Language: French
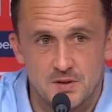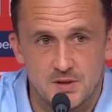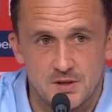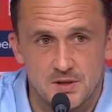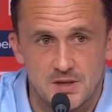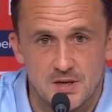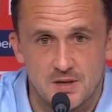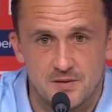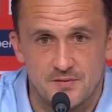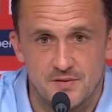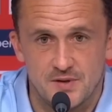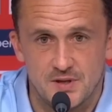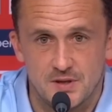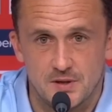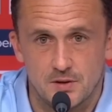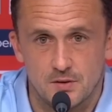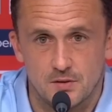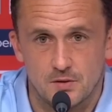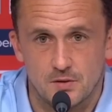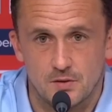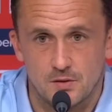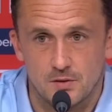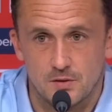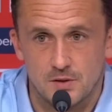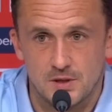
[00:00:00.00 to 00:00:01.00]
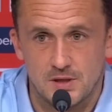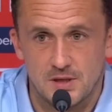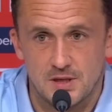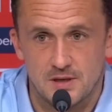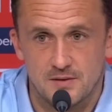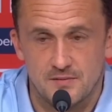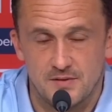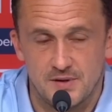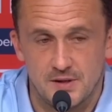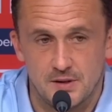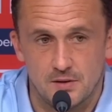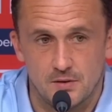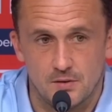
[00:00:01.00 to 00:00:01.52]
Il avait, euh, il
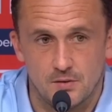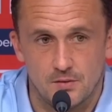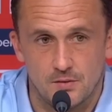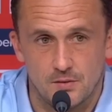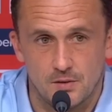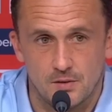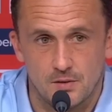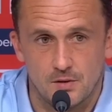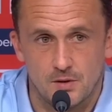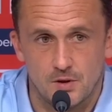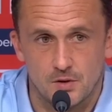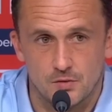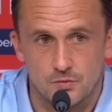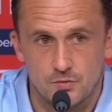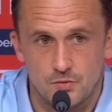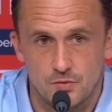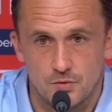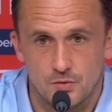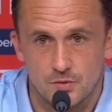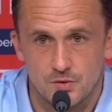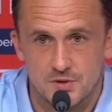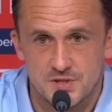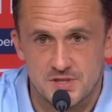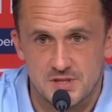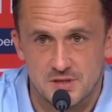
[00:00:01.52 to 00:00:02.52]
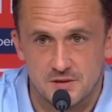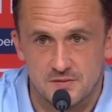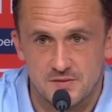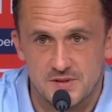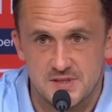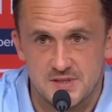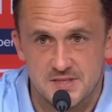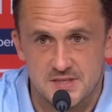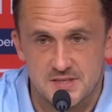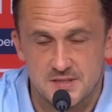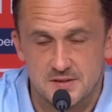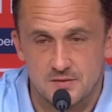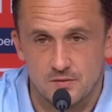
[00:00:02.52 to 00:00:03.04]
avait euh, rendu euh,
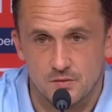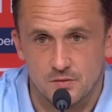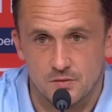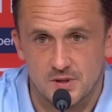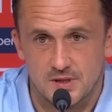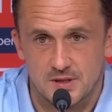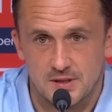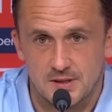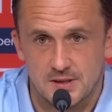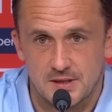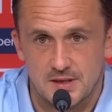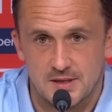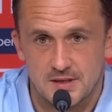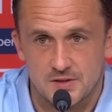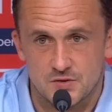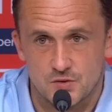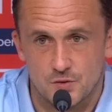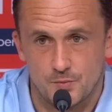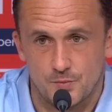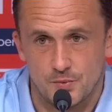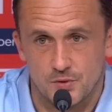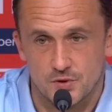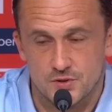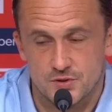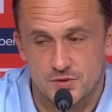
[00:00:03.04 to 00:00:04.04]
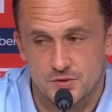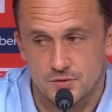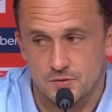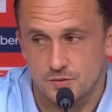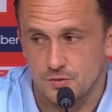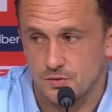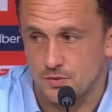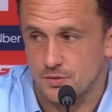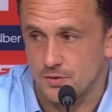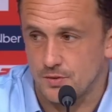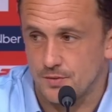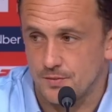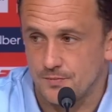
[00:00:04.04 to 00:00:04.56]
service donc à, ce poste
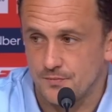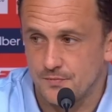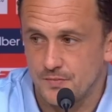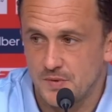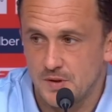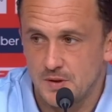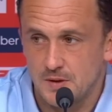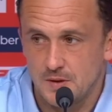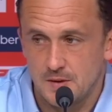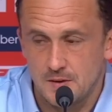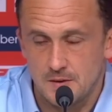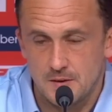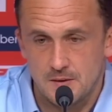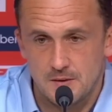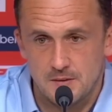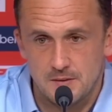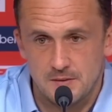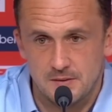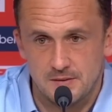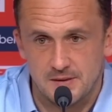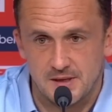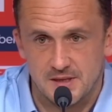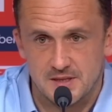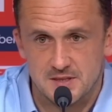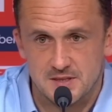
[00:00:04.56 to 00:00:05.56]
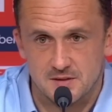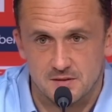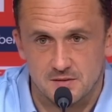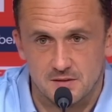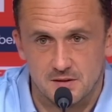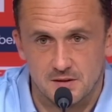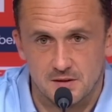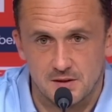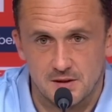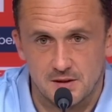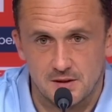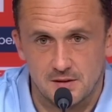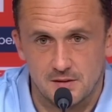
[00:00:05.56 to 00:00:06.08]

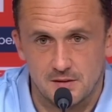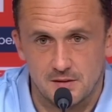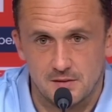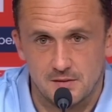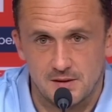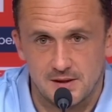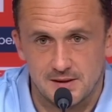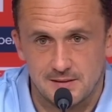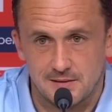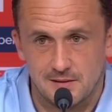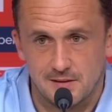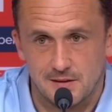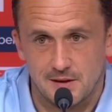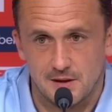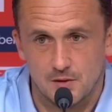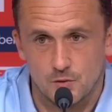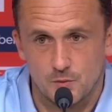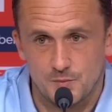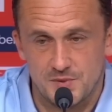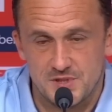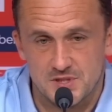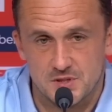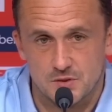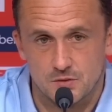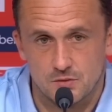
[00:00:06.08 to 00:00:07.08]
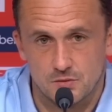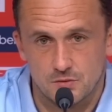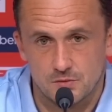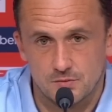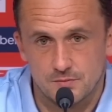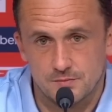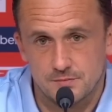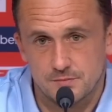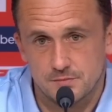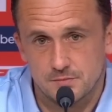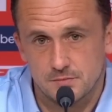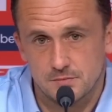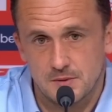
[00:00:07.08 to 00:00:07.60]
d'excentré, latéral ou piston.
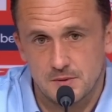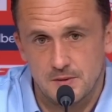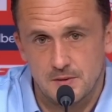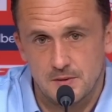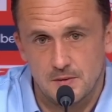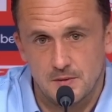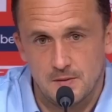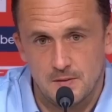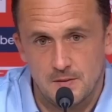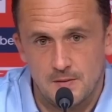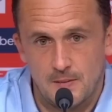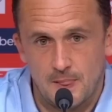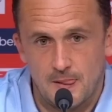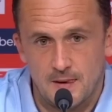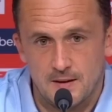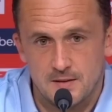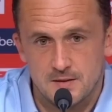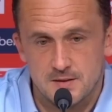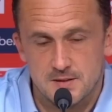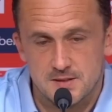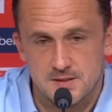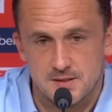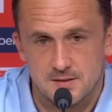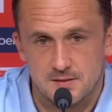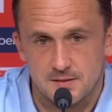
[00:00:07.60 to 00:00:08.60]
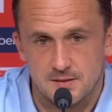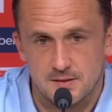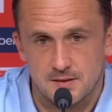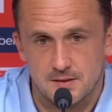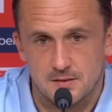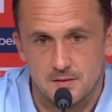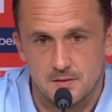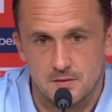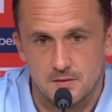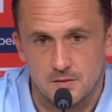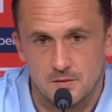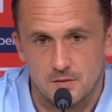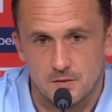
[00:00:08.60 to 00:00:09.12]

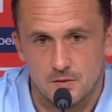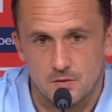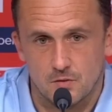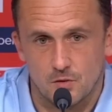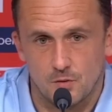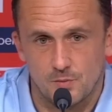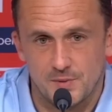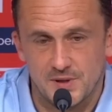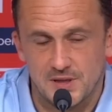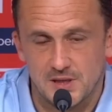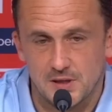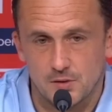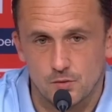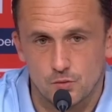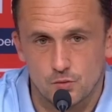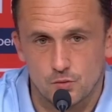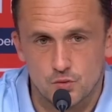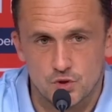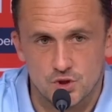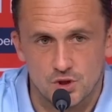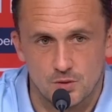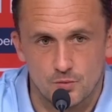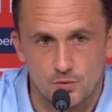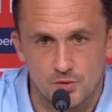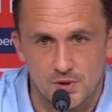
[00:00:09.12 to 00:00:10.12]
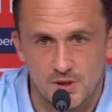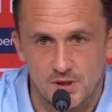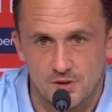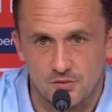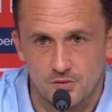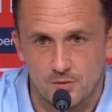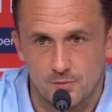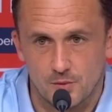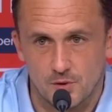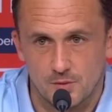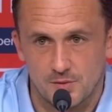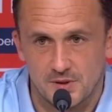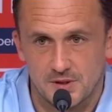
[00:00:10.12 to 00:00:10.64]
C'était compliqué de tout chambouler dans
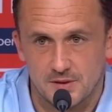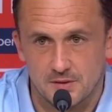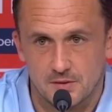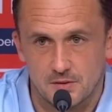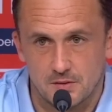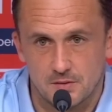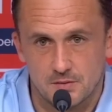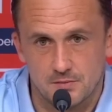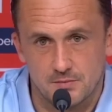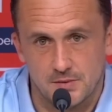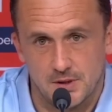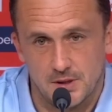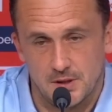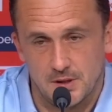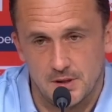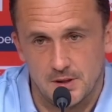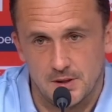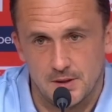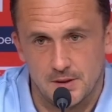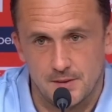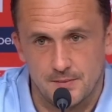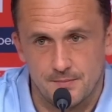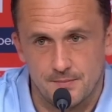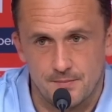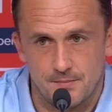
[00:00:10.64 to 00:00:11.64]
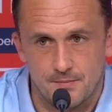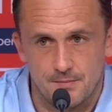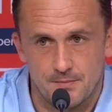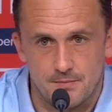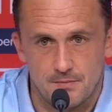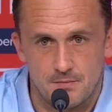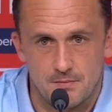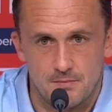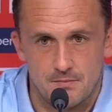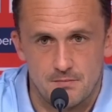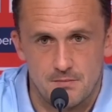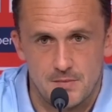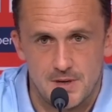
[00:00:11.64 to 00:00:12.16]
un premier temps, mais
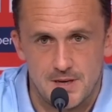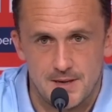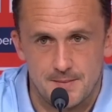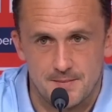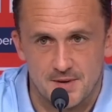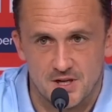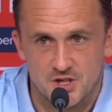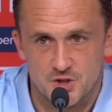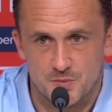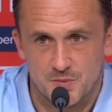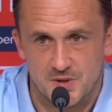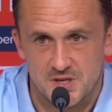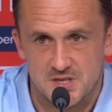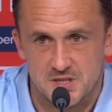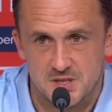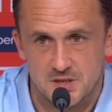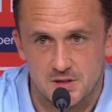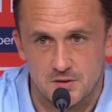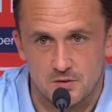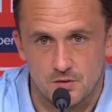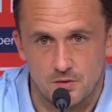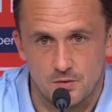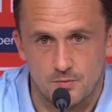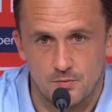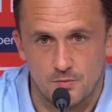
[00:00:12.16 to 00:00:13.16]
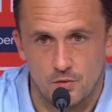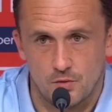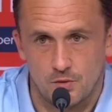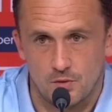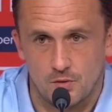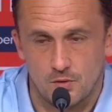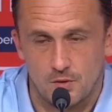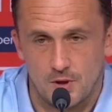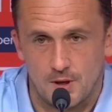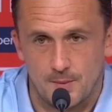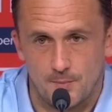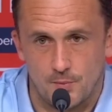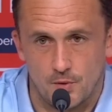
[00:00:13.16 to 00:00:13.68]
mm, les matchs précédents
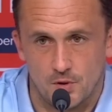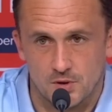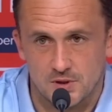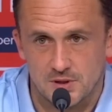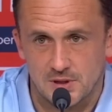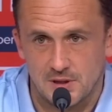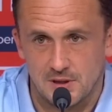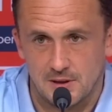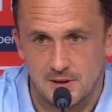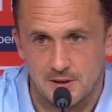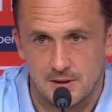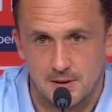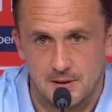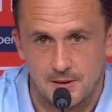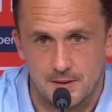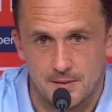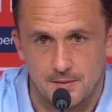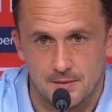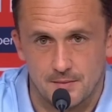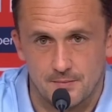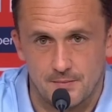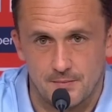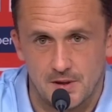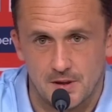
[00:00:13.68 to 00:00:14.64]
m'ont apporté la,